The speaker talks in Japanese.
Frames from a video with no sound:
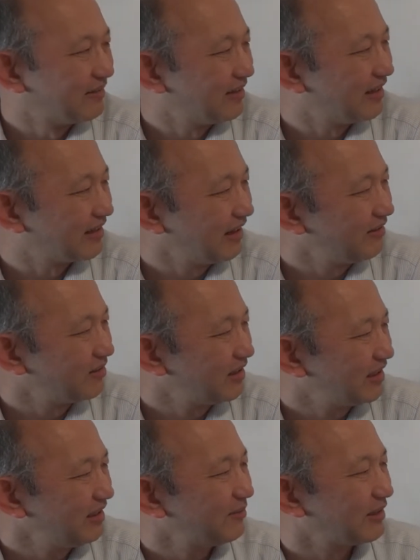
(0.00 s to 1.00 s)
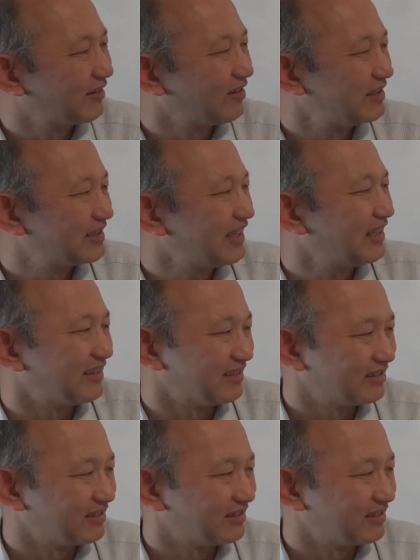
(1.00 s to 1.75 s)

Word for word: で、言語的にもね、やっぱり近いです。